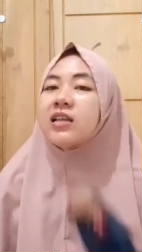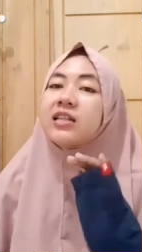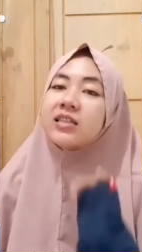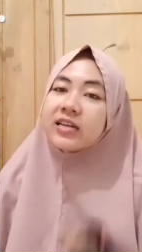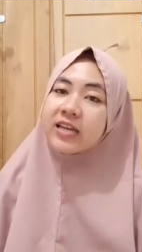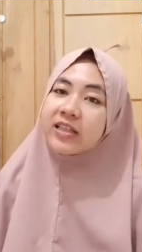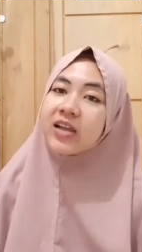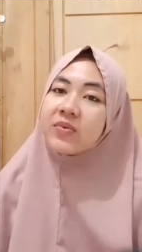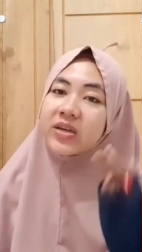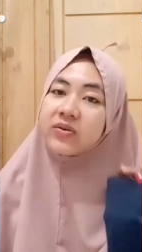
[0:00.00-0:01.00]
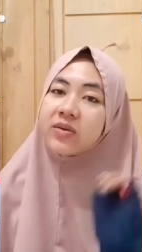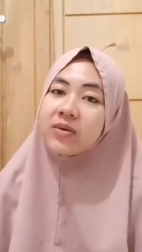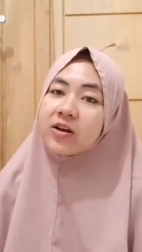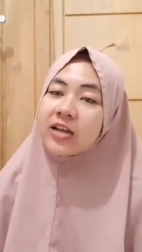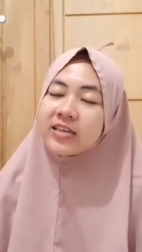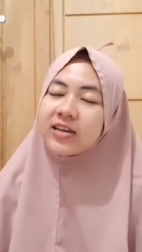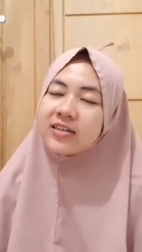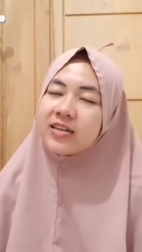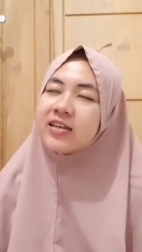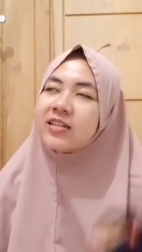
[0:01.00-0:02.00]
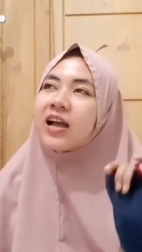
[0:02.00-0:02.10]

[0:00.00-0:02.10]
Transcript: dan ternyata emang ya udah mulai nyanyi